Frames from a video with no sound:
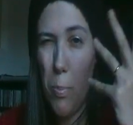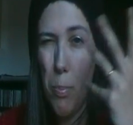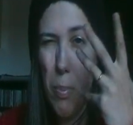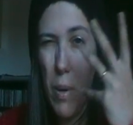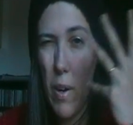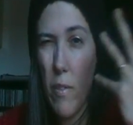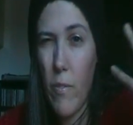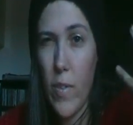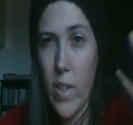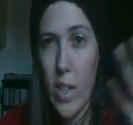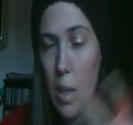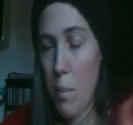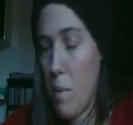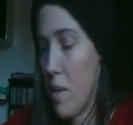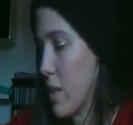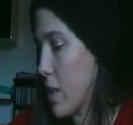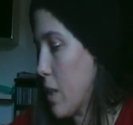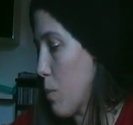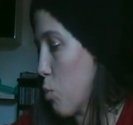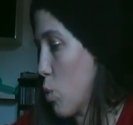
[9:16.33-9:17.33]

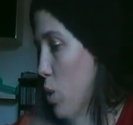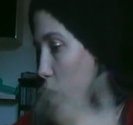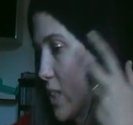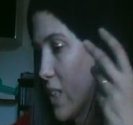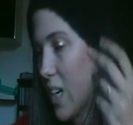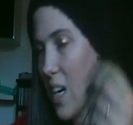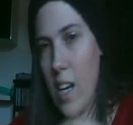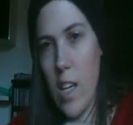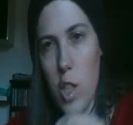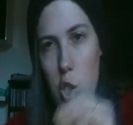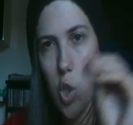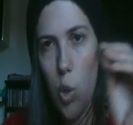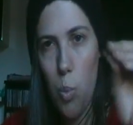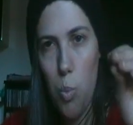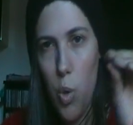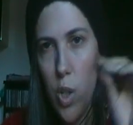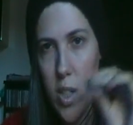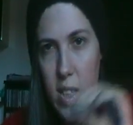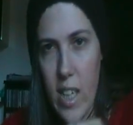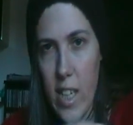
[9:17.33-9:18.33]
perfettamente pulita anche se l'ho
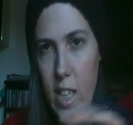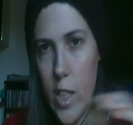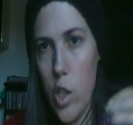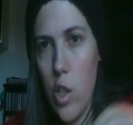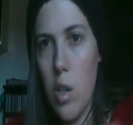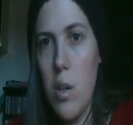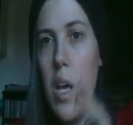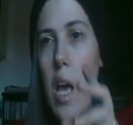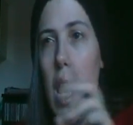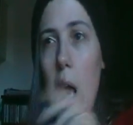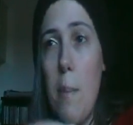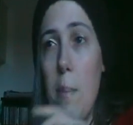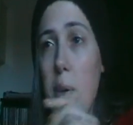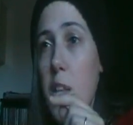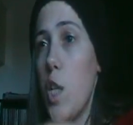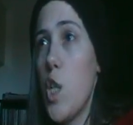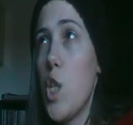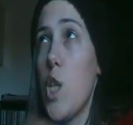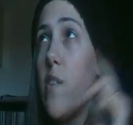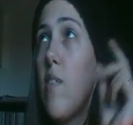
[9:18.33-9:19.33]
pulita io e mi
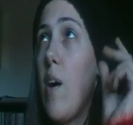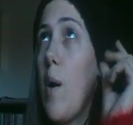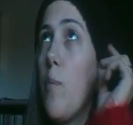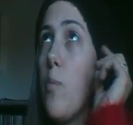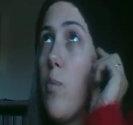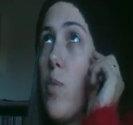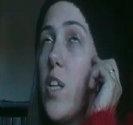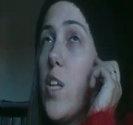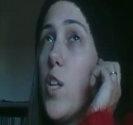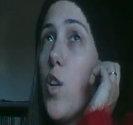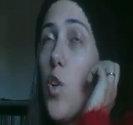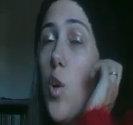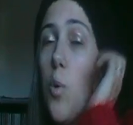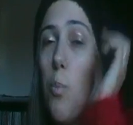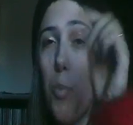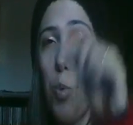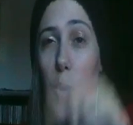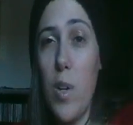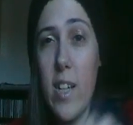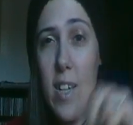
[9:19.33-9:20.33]
diceva di
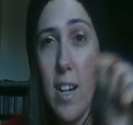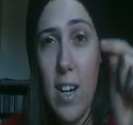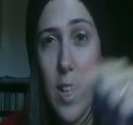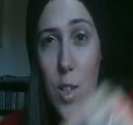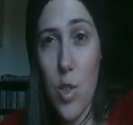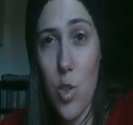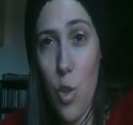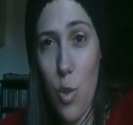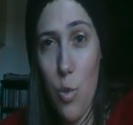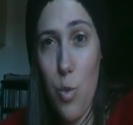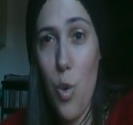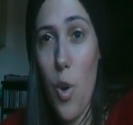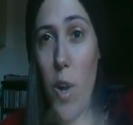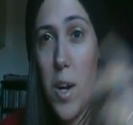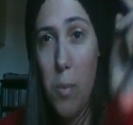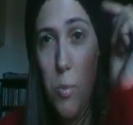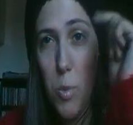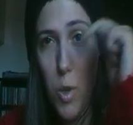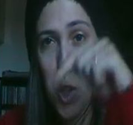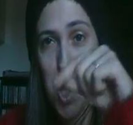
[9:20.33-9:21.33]
non pulirla solo
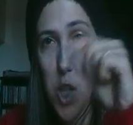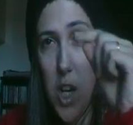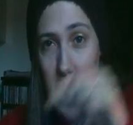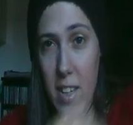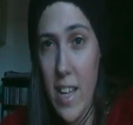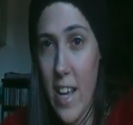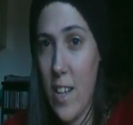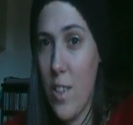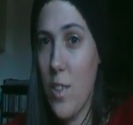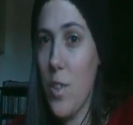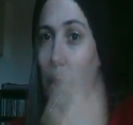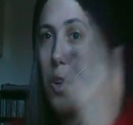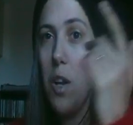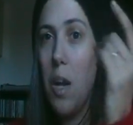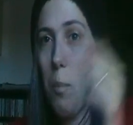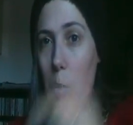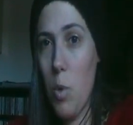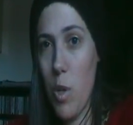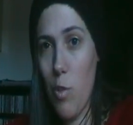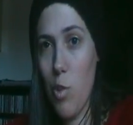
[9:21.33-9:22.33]
fuori puliscila dentro e
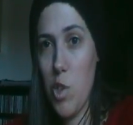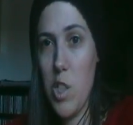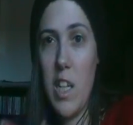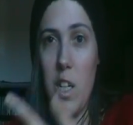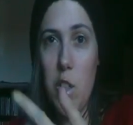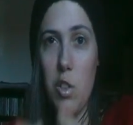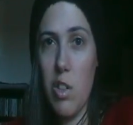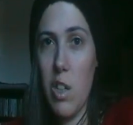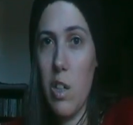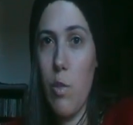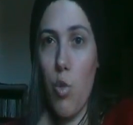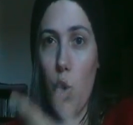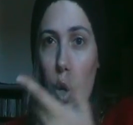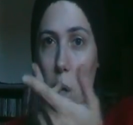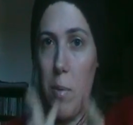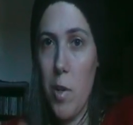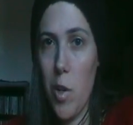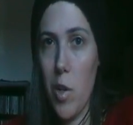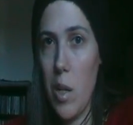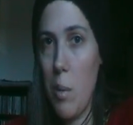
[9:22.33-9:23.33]
la pulivo sia dentro che
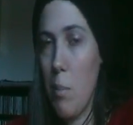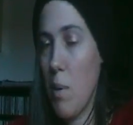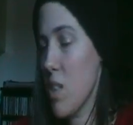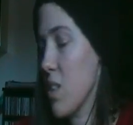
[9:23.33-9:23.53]
fuori ma non è